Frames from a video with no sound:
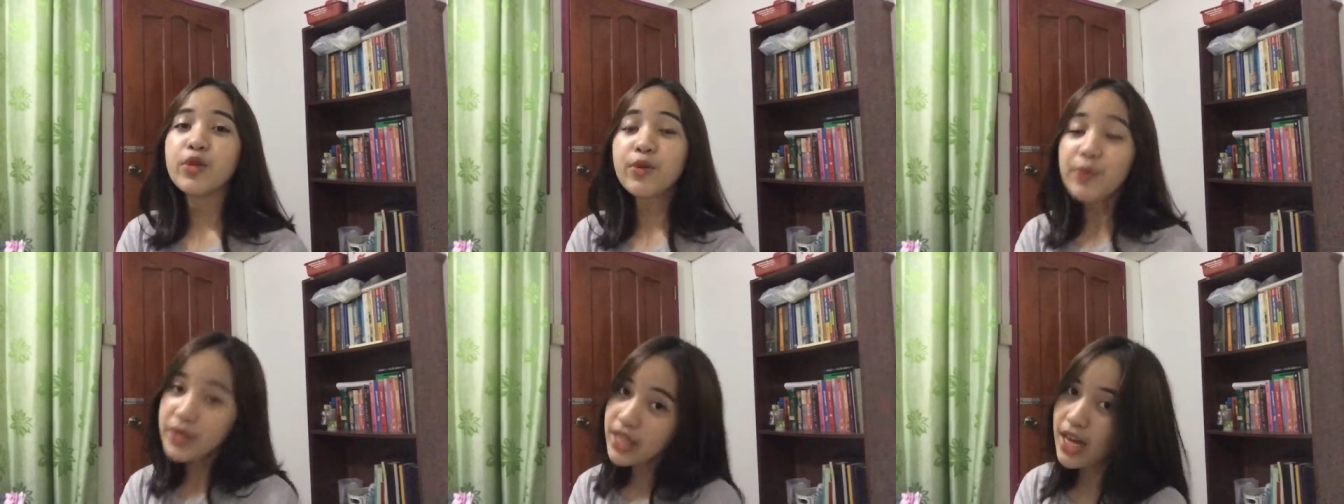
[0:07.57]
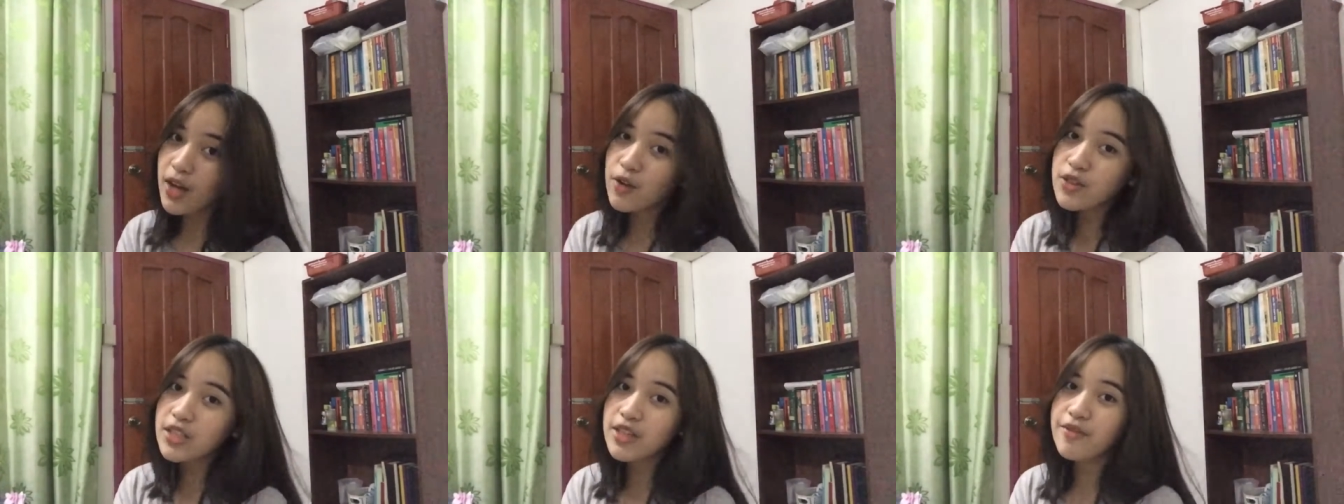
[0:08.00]
may
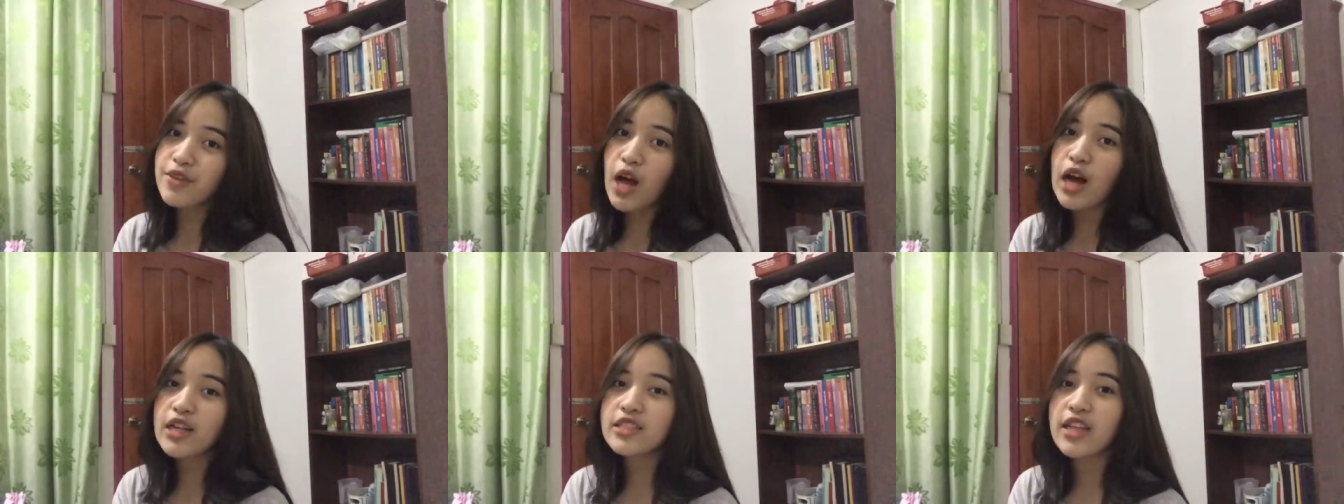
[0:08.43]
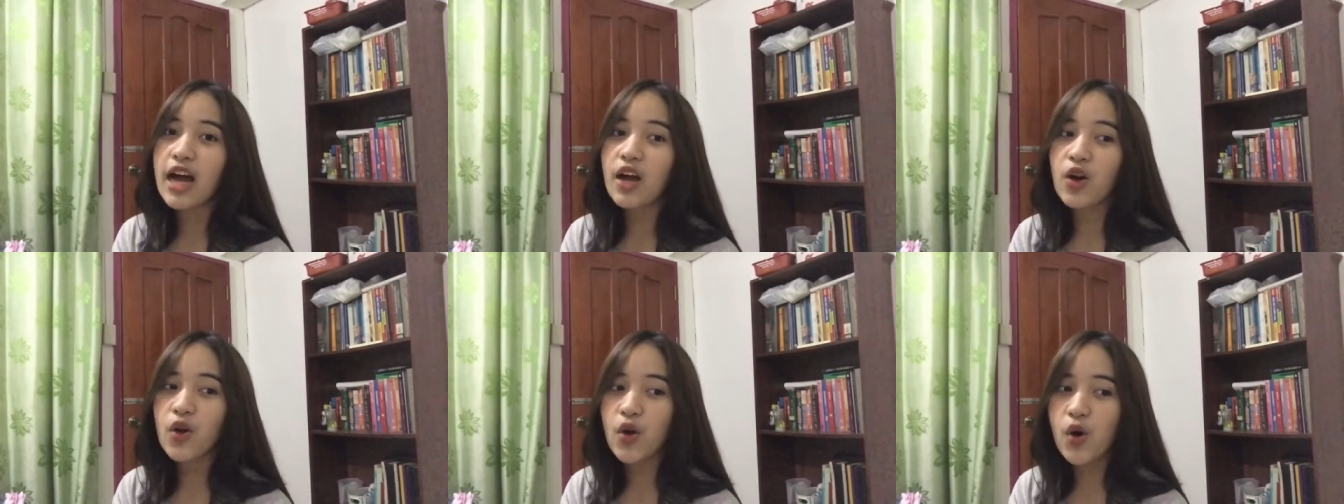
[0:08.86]
pinakauna na vlog
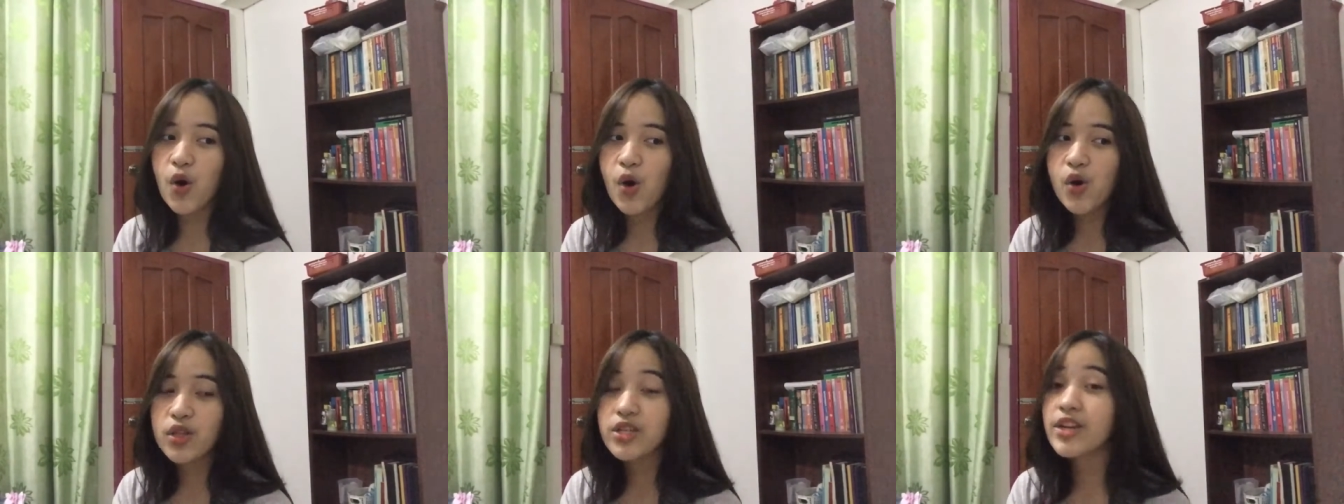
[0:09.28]
na ako